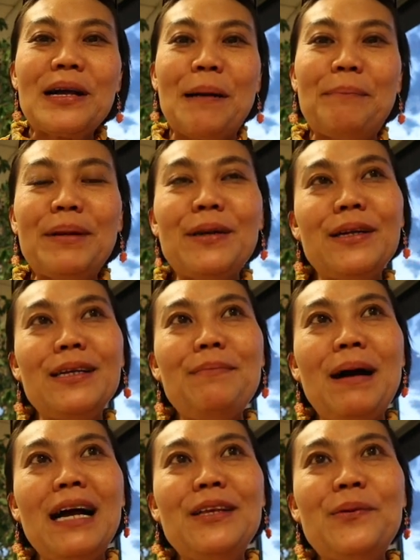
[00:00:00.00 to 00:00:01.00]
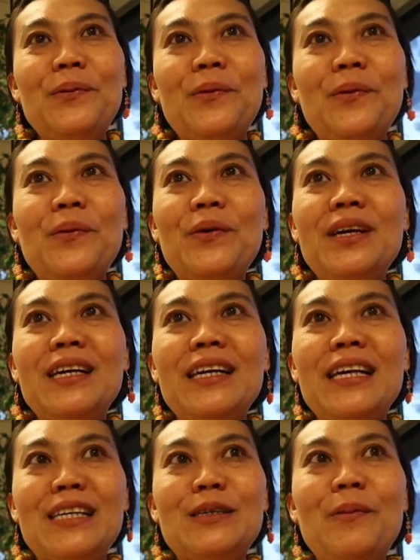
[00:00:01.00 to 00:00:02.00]
กลับไปนอนที่บ้านอยู่
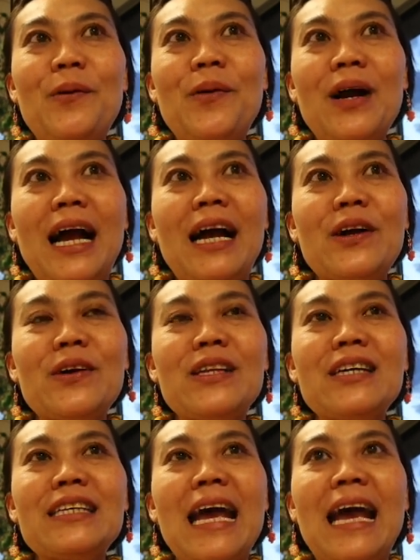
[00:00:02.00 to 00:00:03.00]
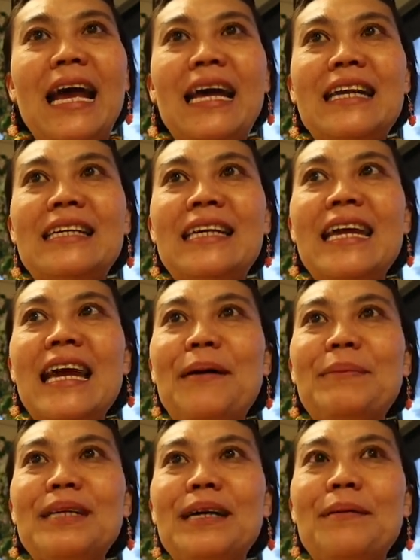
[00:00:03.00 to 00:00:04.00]
กี่ชั่วโมงอะก็ตั้งแต่เที่ยง
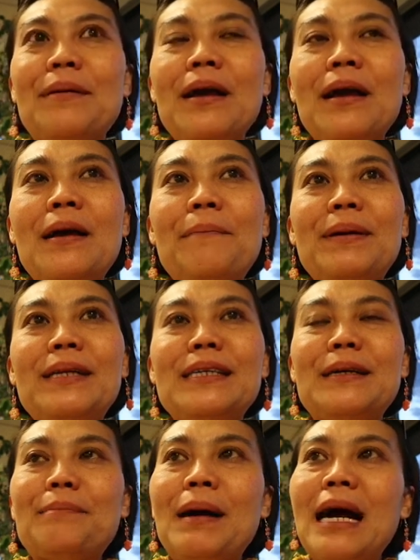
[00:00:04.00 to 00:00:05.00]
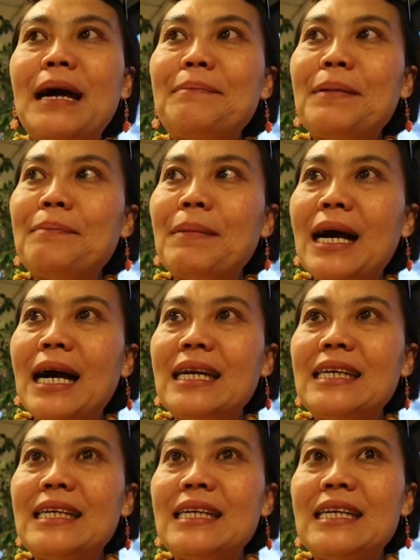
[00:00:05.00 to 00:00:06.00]
ไปถึงไปถึงบ้านประมาณ
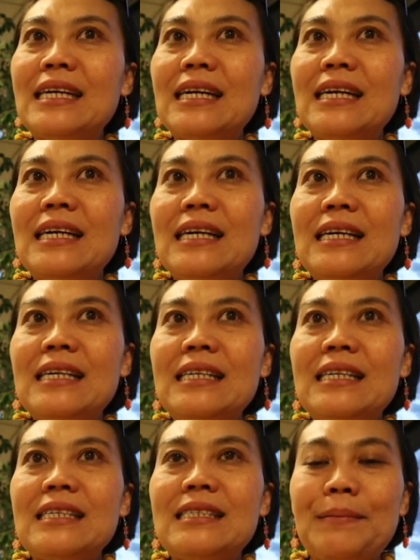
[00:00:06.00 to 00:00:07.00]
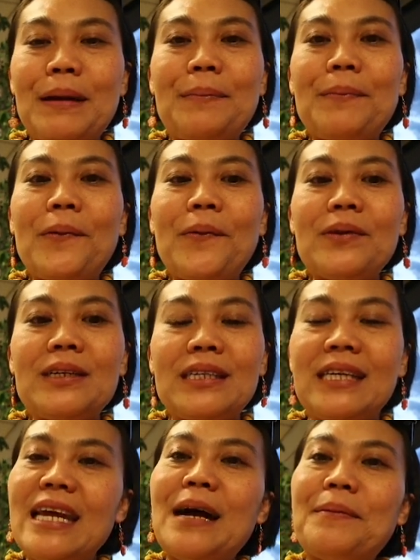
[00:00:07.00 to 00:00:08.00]
11โมงหรือ
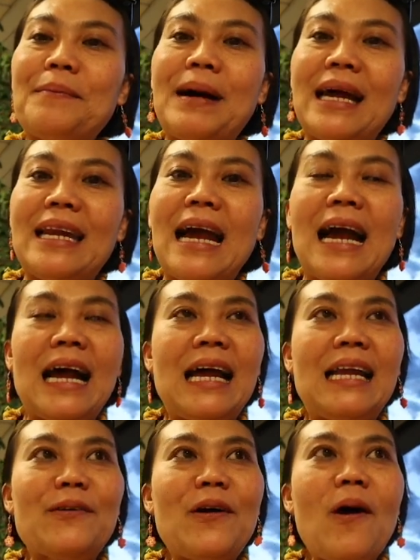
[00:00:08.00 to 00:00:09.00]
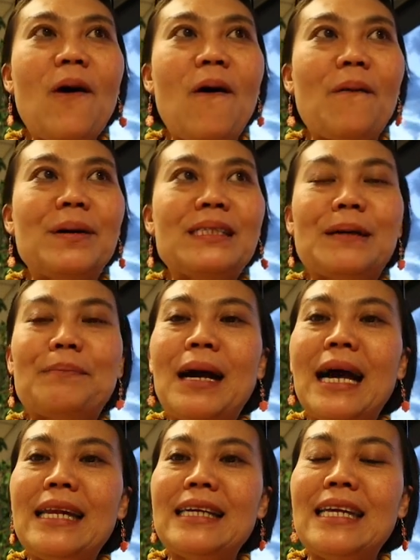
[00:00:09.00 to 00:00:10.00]
เที่ยงประมาณเนี่ยแล้วก็ออกมาจาก
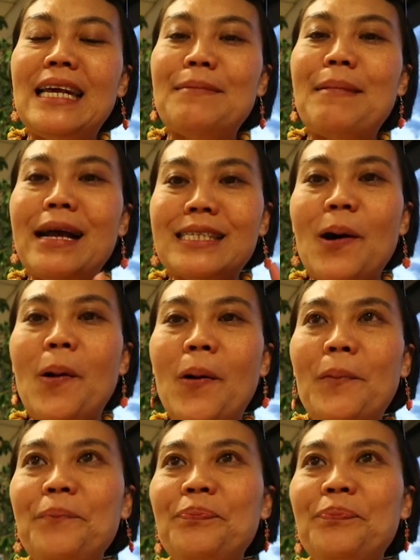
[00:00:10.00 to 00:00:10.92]
บ้านอีกทีบ่ายสอง